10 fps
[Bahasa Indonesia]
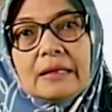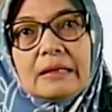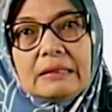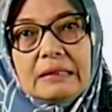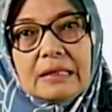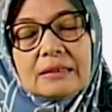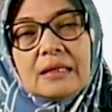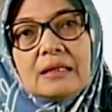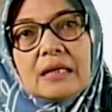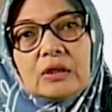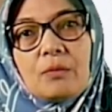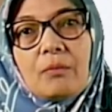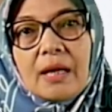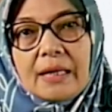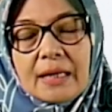kegiatan atau
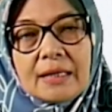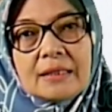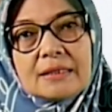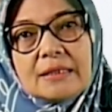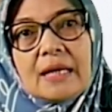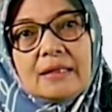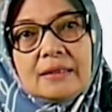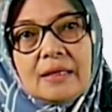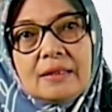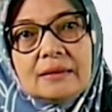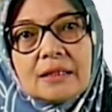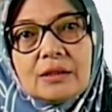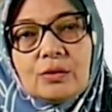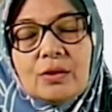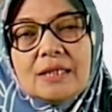pelayanan kesehatan,
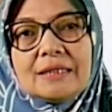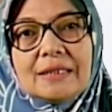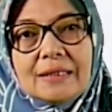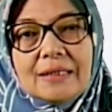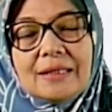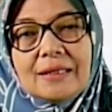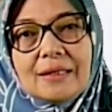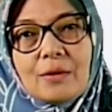tentu di sini